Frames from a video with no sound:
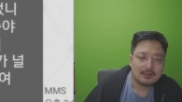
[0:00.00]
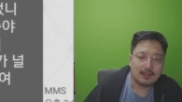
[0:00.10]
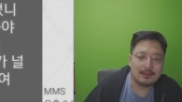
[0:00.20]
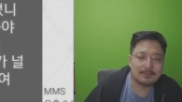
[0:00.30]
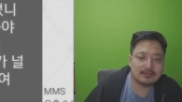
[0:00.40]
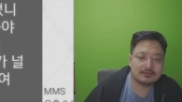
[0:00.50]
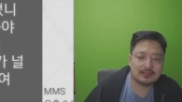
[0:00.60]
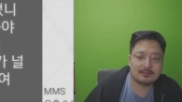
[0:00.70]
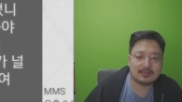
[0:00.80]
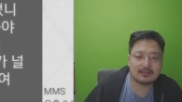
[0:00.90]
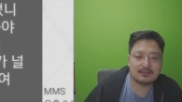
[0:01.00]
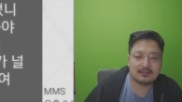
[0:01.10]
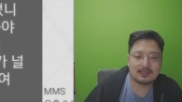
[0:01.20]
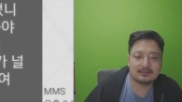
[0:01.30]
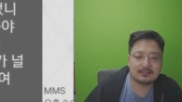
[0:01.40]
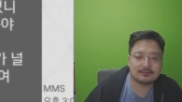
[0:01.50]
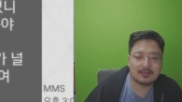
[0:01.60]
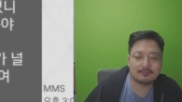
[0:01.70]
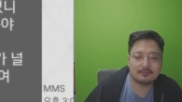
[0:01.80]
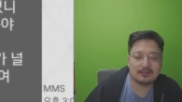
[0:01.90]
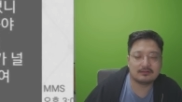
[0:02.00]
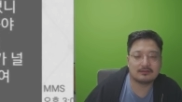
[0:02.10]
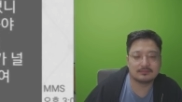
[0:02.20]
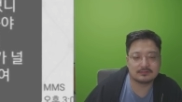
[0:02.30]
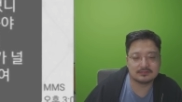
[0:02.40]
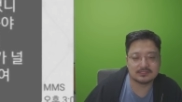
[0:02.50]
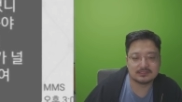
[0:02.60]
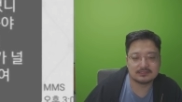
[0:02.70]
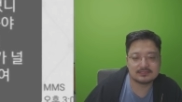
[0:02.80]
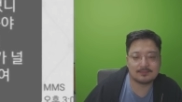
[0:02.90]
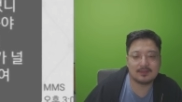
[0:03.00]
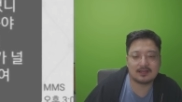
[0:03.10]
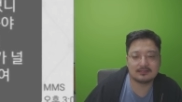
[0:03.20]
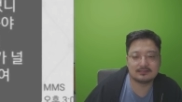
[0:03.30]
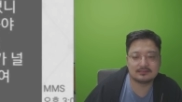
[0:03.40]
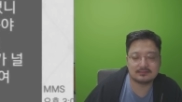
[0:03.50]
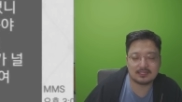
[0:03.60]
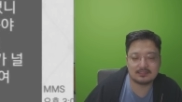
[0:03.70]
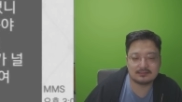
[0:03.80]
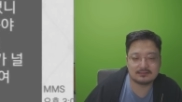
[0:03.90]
얼마나 연애를 해봤길래 나한테 이렇게 하면 매너가 없는 거지. 쌈박하든 늑다리든